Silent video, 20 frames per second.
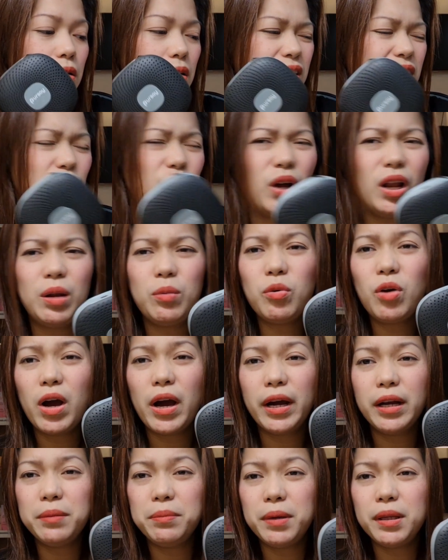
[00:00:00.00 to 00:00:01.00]
Hindi ko alam kung
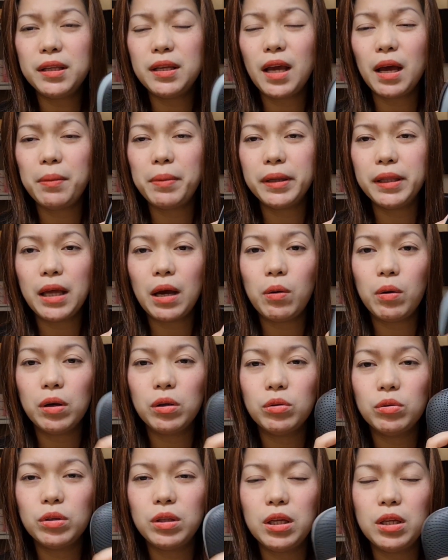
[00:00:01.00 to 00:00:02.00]
heartbeat nga ba
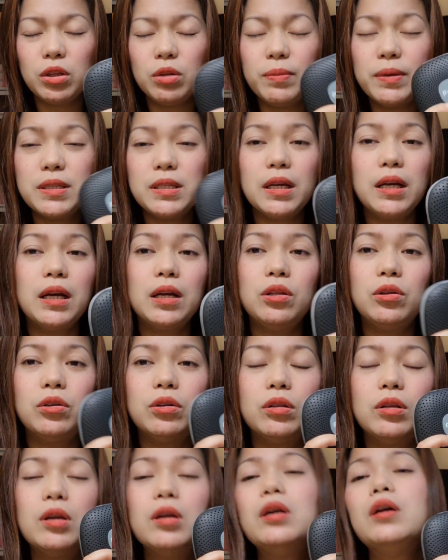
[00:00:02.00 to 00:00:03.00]
tawag nung dito, basta
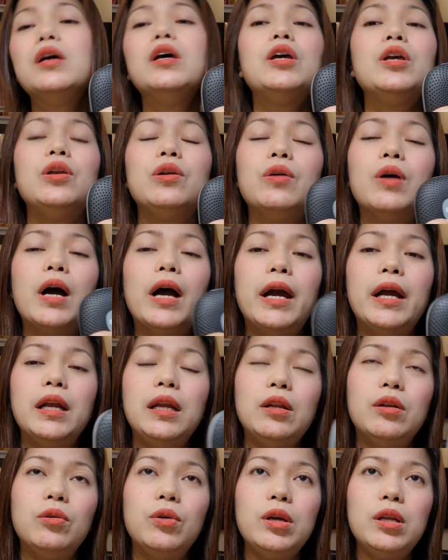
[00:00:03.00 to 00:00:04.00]
ganon. Yung
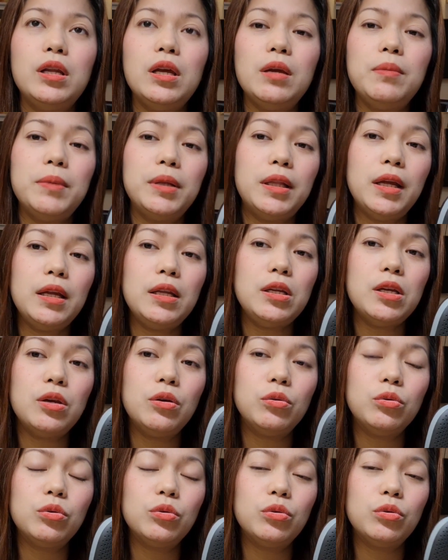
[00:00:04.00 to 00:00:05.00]
heart nung ini-imitate
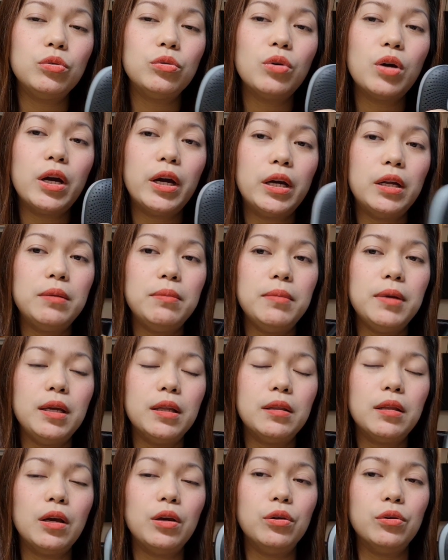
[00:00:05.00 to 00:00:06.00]
niya yung tunog ng
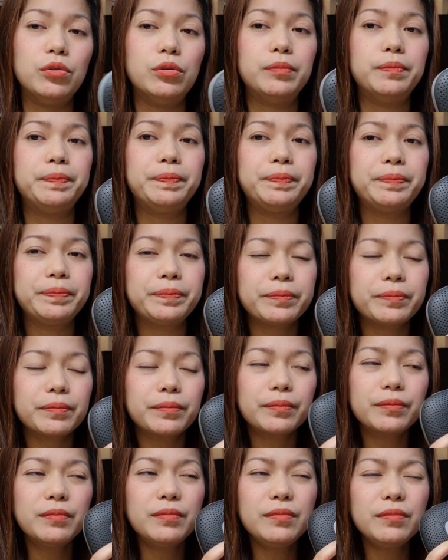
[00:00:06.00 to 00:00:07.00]
heartbeat, ayun.
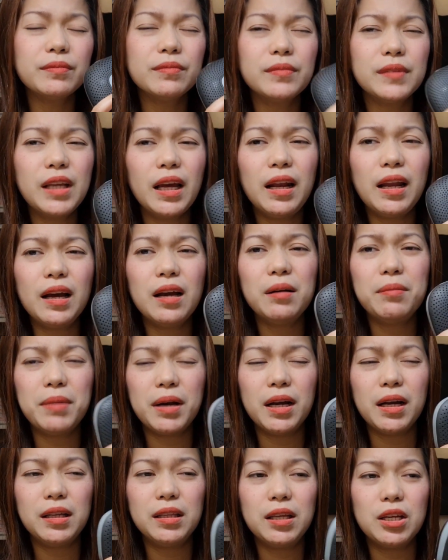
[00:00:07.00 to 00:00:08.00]
Talagang
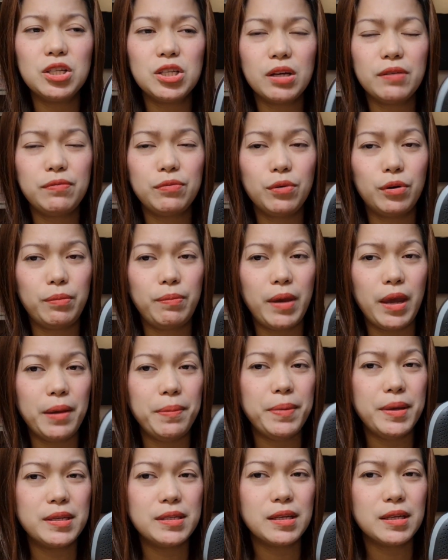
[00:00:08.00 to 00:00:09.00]
maganda siya for
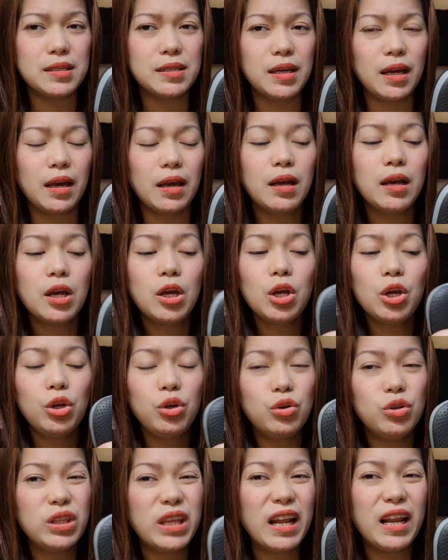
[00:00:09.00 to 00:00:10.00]
babies kasi
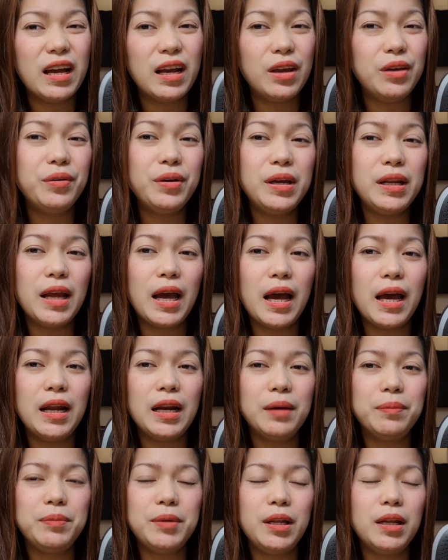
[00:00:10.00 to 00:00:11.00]
yun talaga yung
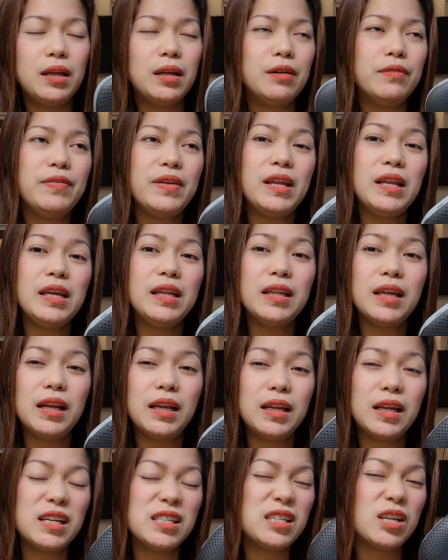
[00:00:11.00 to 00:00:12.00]
hinahanap nila na feeling
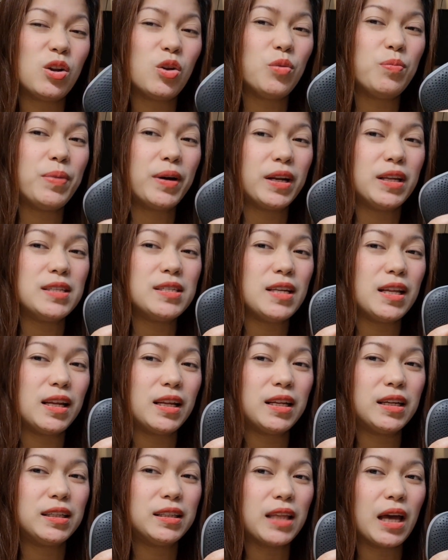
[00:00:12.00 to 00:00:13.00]
nila nasa loob pa rin sila
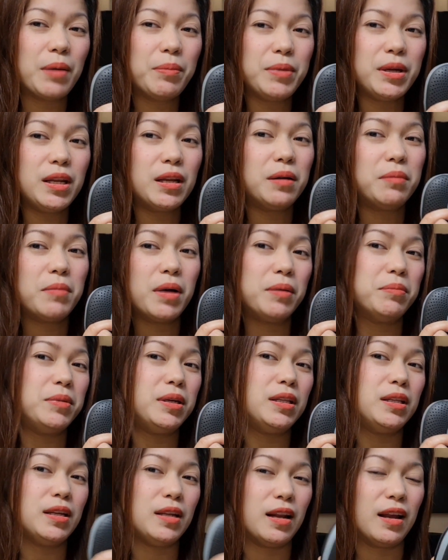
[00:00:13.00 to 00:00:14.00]
ng tummy ng
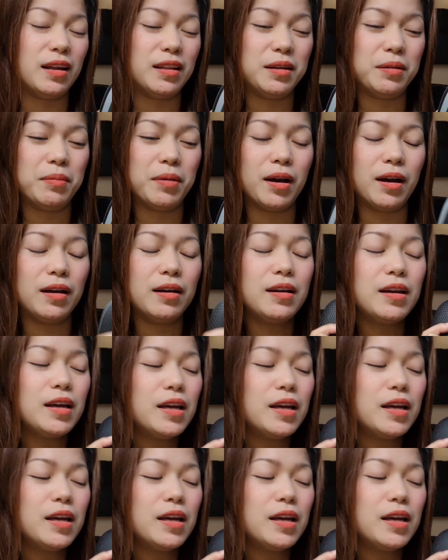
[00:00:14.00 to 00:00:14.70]
mommy nila, 'di ba?